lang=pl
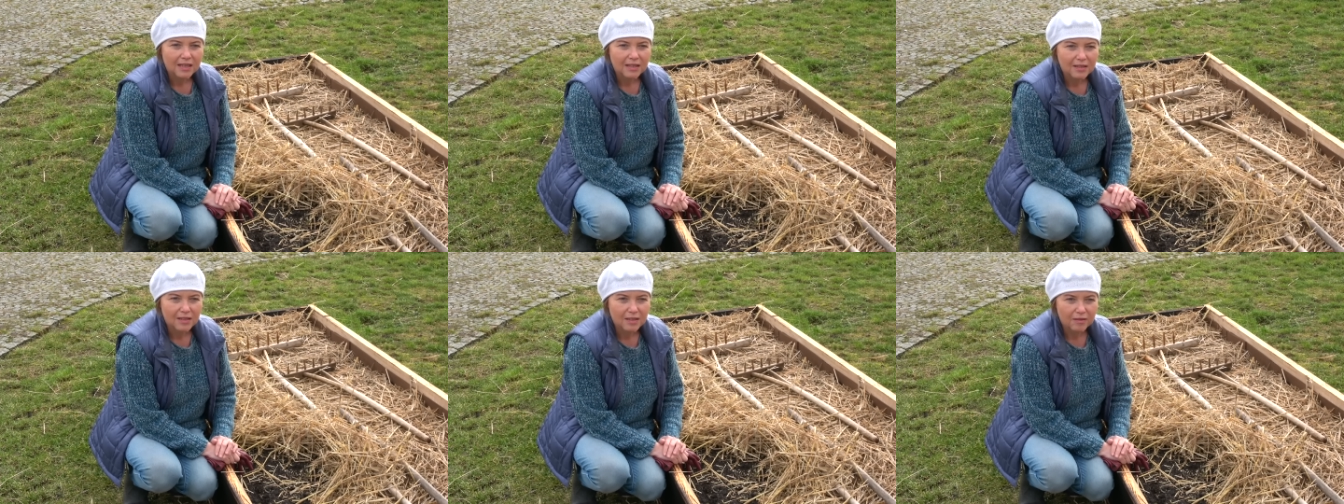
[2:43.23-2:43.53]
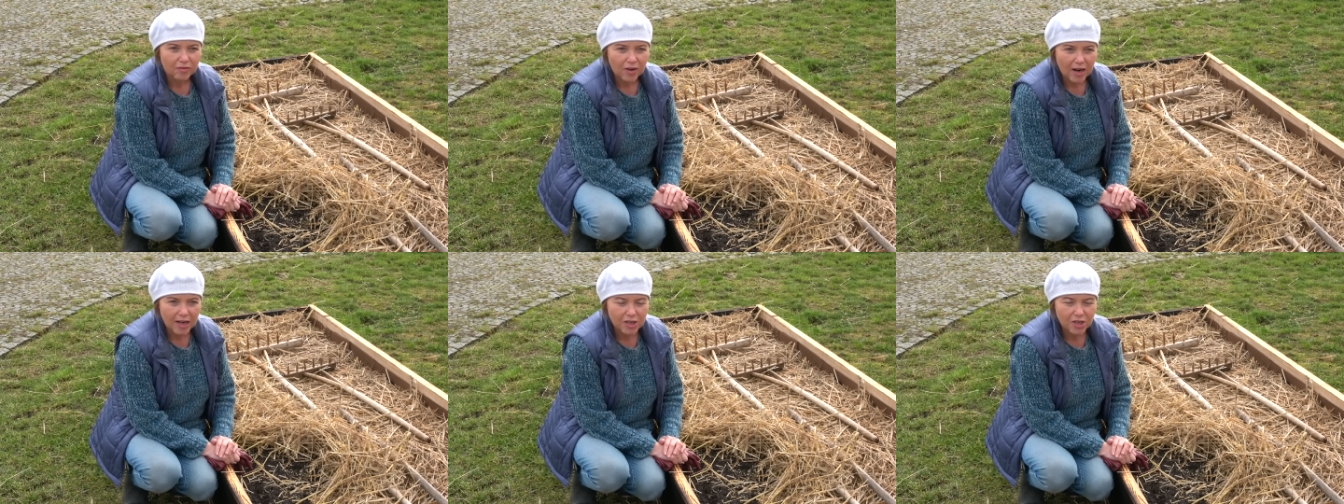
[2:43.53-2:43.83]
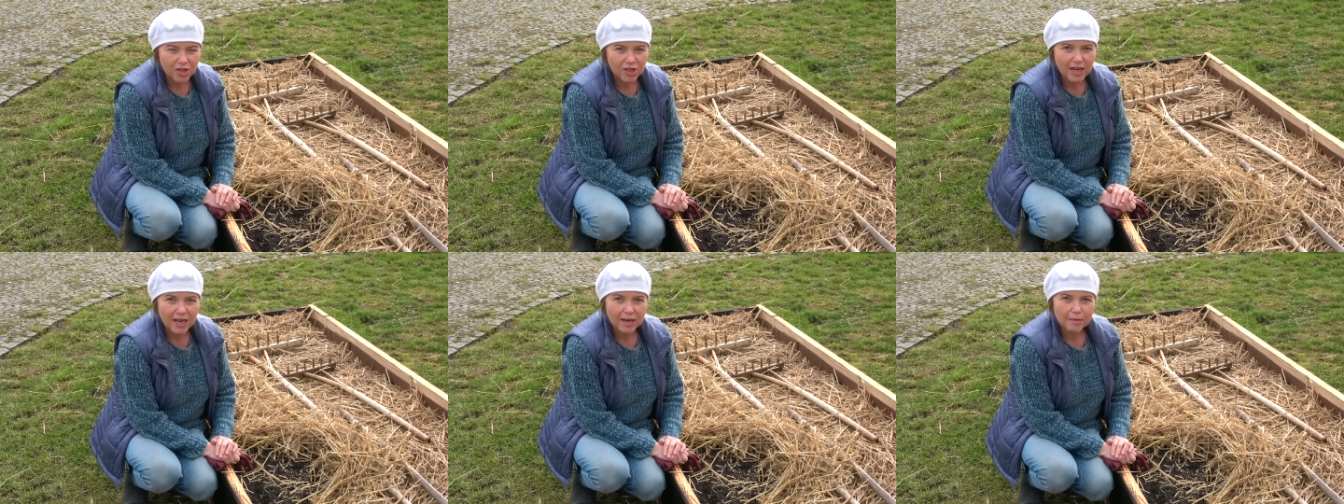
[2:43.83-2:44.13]

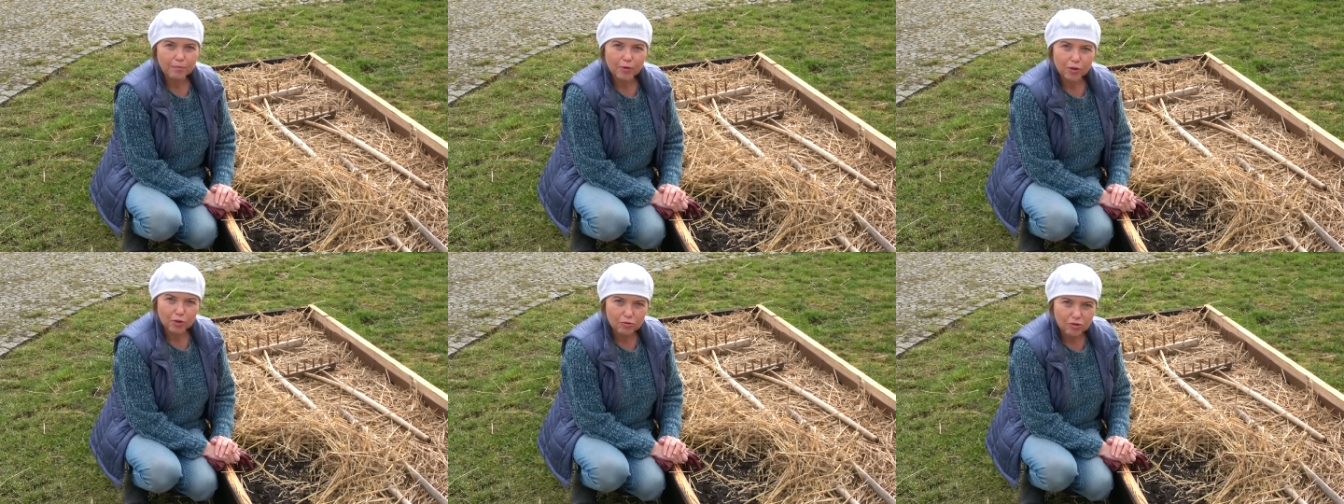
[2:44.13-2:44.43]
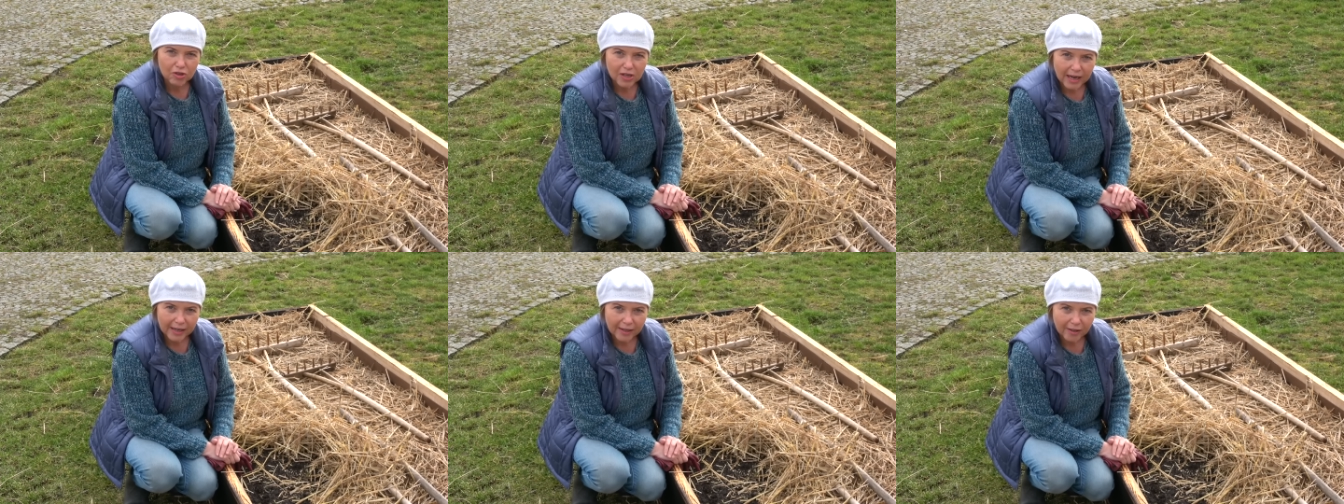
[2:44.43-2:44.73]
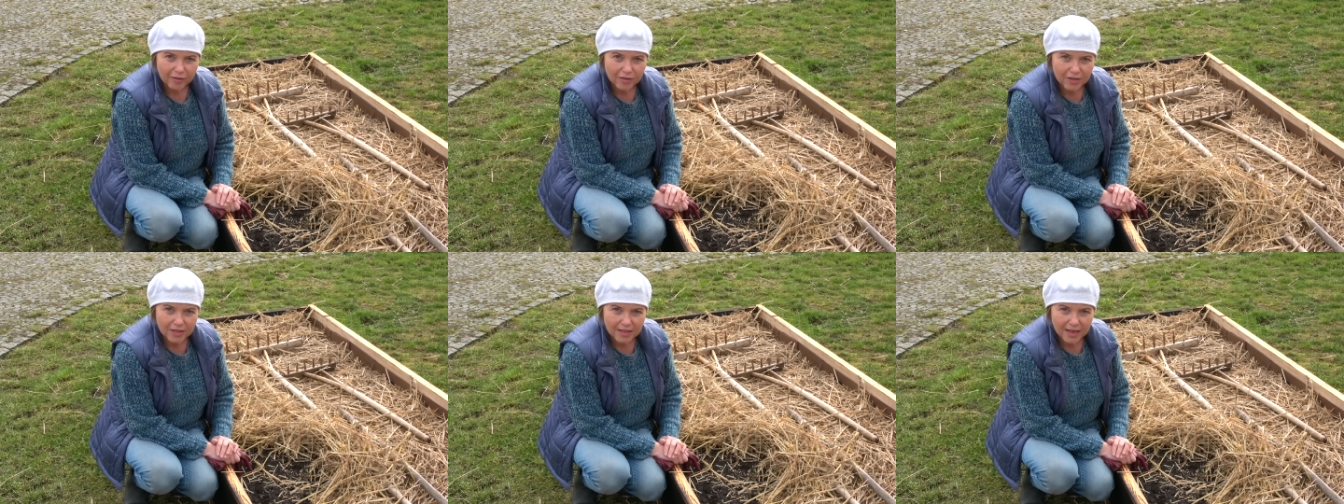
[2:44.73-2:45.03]
zwłaszcza
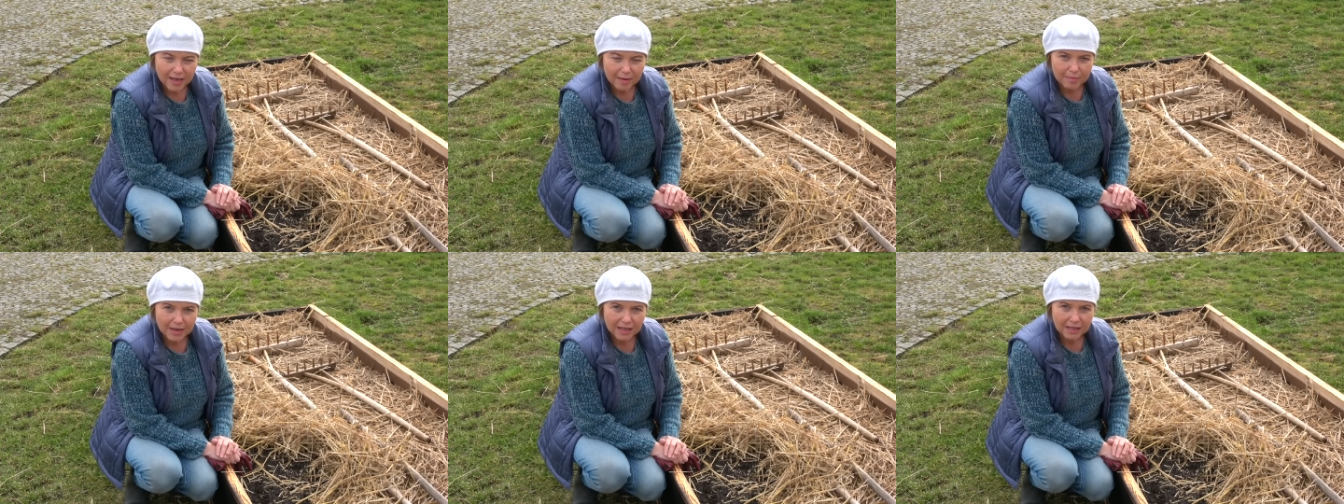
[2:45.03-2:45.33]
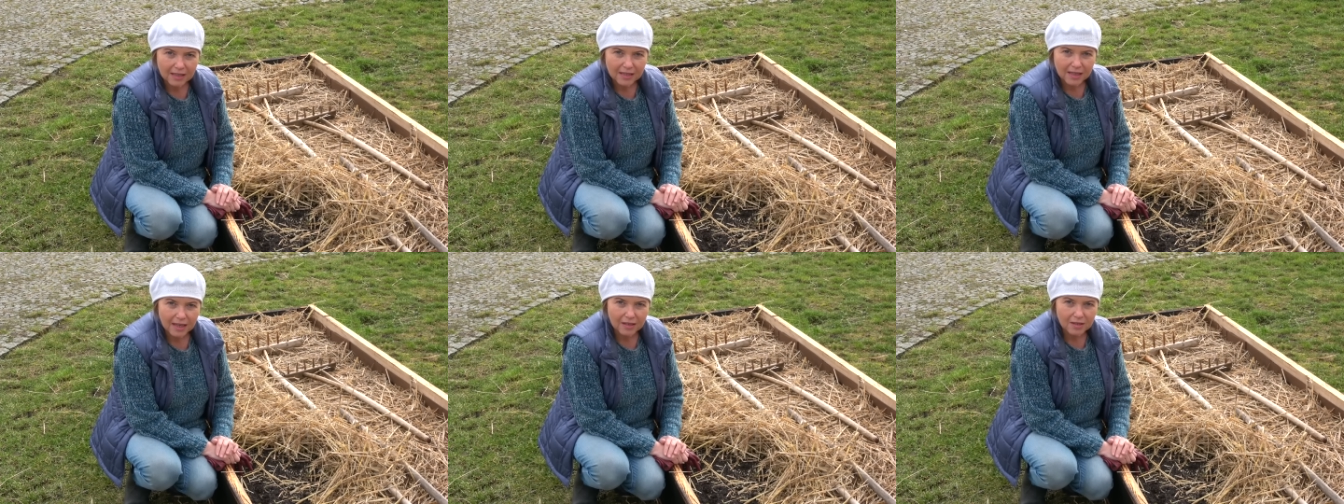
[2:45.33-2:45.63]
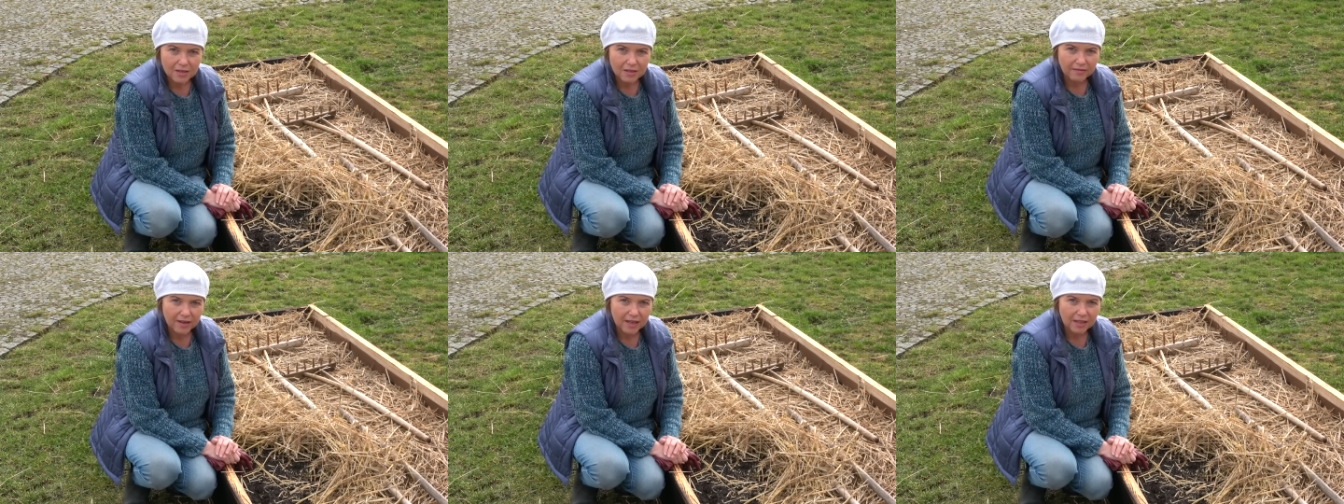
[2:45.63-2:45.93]
poruszając temat
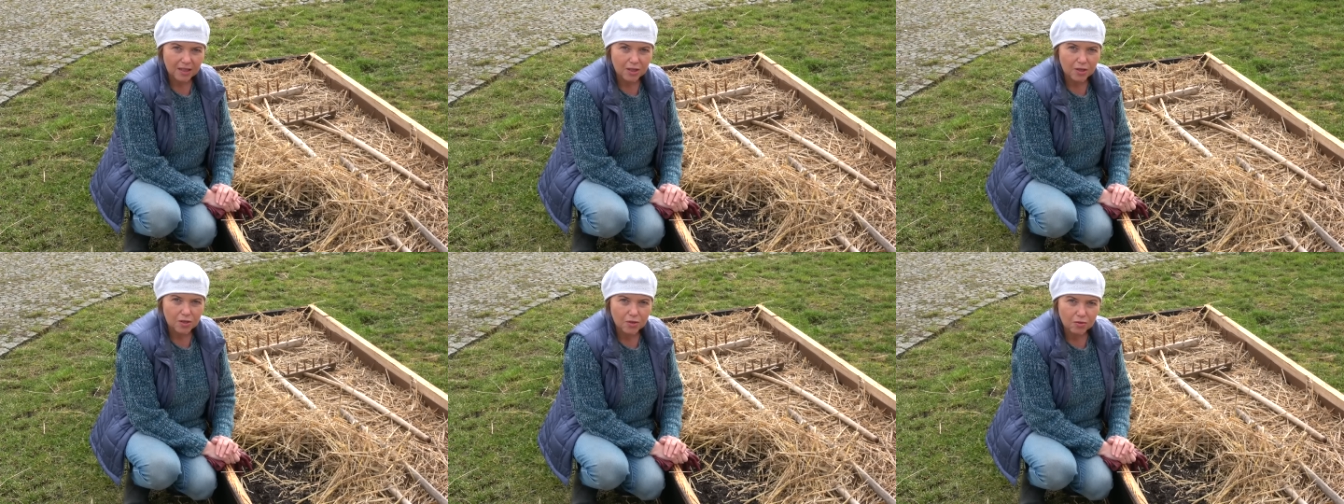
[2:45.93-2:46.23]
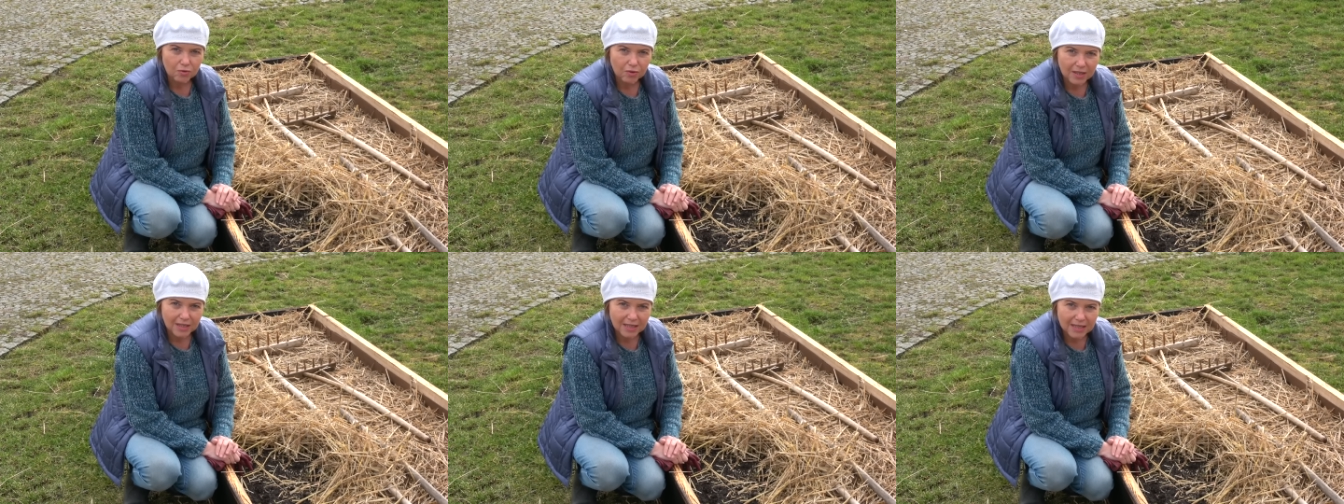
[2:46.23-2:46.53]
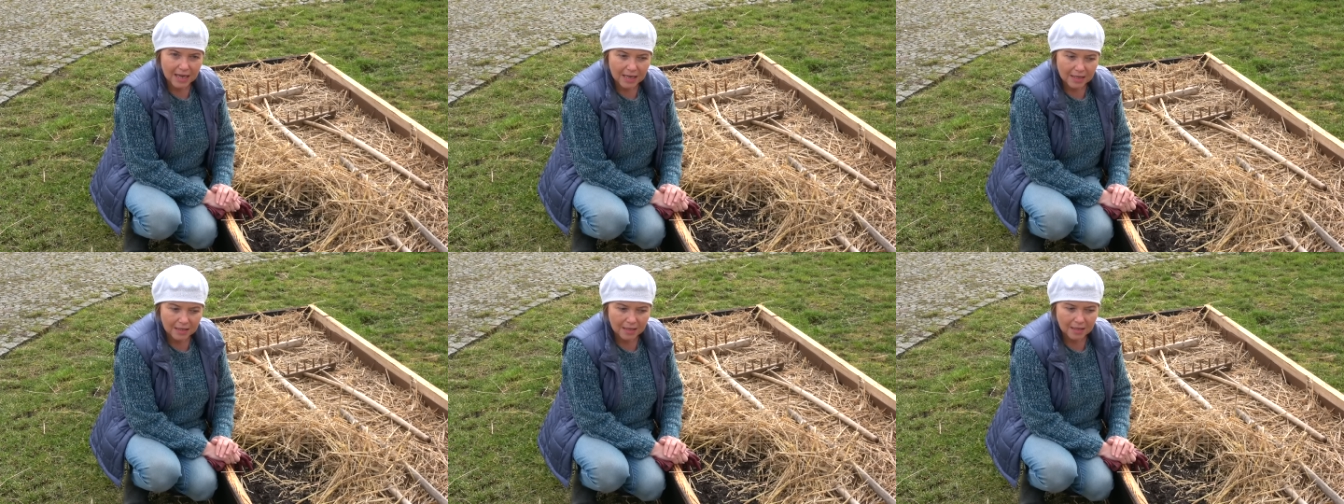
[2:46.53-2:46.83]
tak zwanej
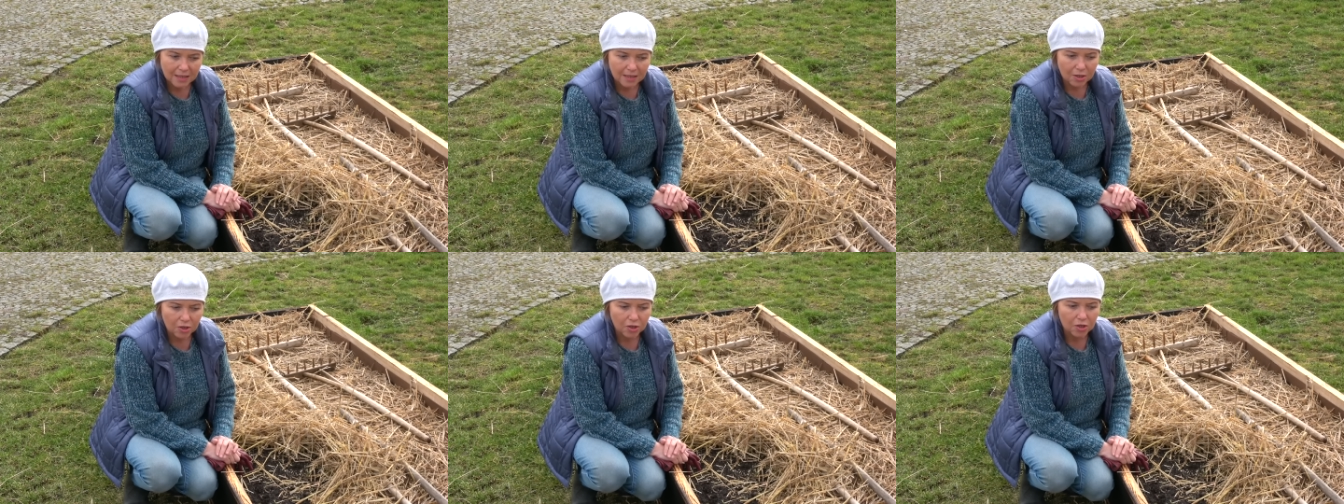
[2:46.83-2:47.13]
sukcesji,